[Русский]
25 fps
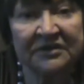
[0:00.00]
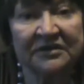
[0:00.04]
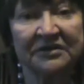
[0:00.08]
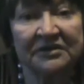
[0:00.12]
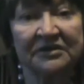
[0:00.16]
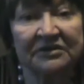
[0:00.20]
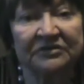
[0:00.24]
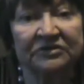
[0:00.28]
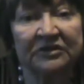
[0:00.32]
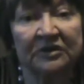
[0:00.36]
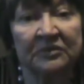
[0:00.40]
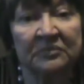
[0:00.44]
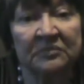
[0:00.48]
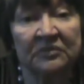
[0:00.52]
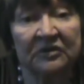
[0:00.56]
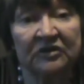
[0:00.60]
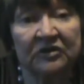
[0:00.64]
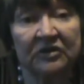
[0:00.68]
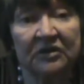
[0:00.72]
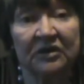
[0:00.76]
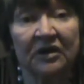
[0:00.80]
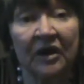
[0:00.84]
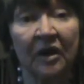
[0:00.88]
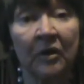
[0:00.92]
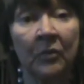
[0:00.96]
когда мы,
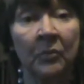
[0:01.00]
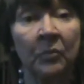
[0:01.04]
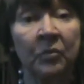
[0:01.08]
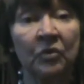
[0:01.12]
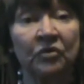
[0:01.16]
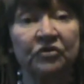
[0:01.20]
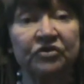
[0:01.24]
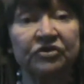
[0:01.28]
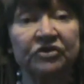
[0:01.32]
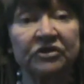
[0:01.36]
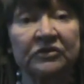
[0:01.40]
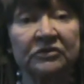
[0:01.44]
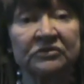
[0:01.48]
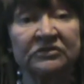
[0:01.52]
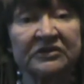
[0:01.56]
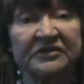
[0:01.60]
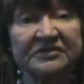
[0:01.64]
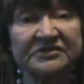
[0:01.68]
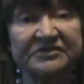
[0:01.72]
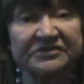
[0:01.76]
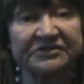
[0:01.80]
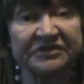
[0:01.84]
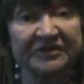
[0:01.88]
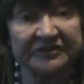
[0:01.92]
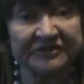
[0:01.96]
как будто у
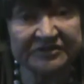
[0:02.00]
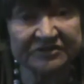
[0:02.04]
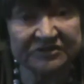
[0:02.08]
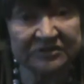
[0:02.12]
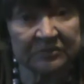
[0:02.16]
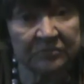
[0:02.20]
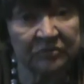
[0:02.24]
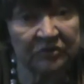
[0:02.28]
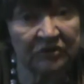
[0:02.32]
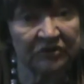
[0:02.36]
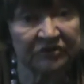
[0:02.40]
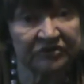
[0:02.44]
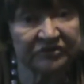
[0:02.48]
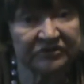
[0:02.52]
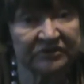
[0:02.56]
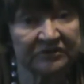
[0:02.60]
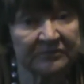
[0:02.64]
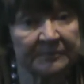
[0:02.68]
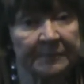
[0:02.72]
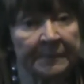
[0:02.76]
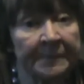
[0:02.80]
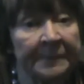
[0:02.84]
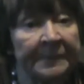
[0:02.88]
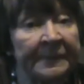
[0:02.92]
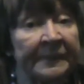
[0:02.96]
нас сердце
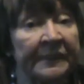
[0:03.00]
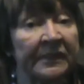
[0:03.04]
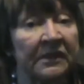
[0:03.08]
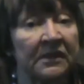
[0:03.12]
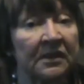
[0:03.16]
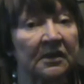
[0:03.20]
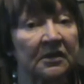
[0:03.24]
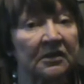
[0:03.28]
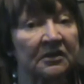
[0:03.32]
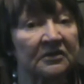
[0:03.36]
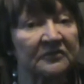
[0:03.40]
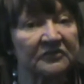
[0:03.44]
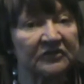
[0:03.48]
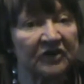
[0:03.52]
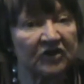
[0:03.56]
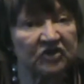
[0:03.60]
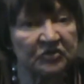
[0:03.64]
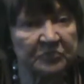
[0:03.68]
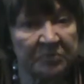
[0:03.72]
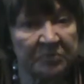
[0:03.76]
бьется. Врач